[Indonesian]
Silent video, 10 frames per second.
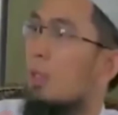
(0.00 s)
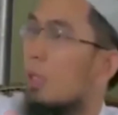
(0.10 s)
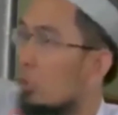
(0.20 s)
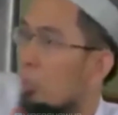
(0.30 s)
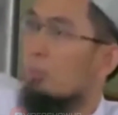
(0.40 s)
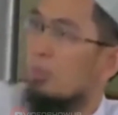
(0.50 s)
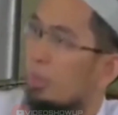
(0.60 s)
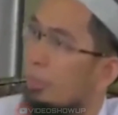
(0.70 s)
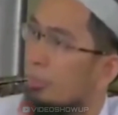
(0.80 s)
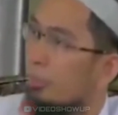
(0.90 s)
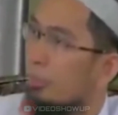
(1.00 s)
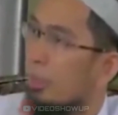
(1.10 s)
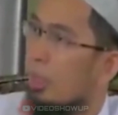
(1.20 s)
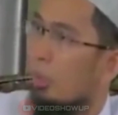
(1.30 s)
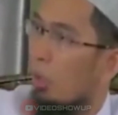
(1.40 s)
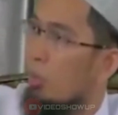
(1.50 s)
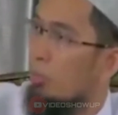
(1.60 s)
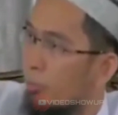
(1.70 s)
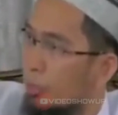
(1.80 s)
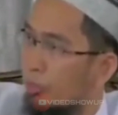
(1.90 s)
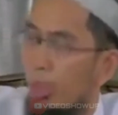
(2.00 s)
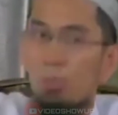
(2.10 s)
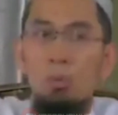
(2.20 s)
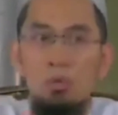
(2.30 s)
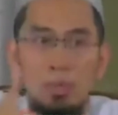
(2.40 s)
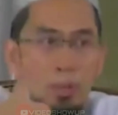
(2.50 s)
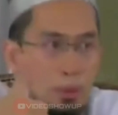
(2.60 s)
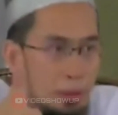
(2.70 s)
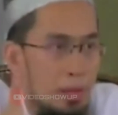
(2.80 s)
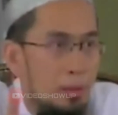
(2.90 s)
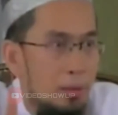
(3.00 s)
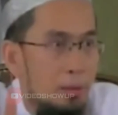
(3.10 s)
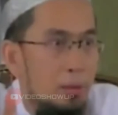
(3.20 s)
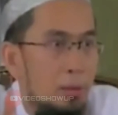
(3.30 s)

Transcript: Lihat umat masa lalu. Kaumnya Musa, Musanya kelihatan.